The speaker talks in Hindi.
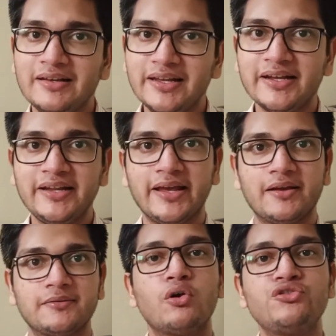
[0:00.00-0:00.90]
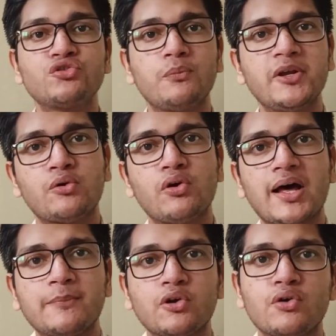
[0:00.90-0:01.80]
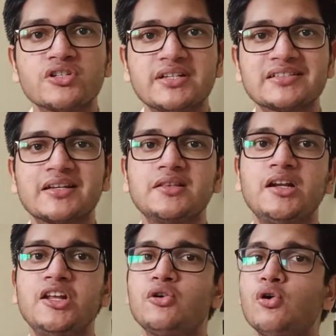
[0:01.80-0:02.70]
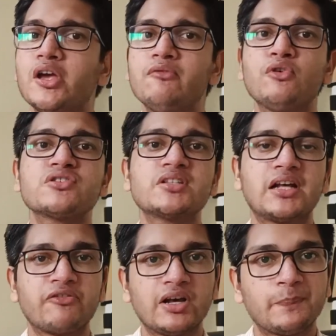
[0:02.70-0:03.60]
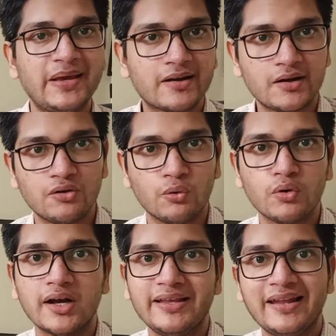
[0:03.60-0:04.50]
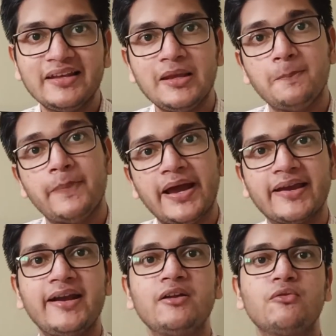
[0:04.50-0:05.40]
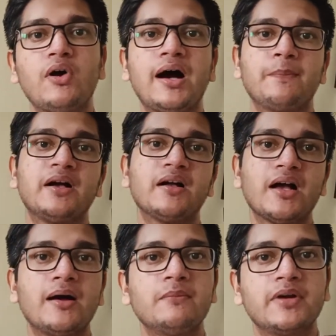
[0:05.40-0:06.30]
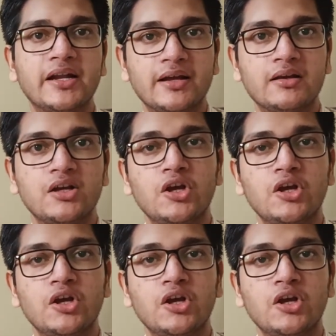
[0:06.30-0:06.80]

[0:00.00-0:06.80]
लिखनी है और जो भी कोड आप नोट जीएस के अंदर लिखोगे वो सर्वर पे रन होगा यानी कि बैकएंड वो आपका काम करे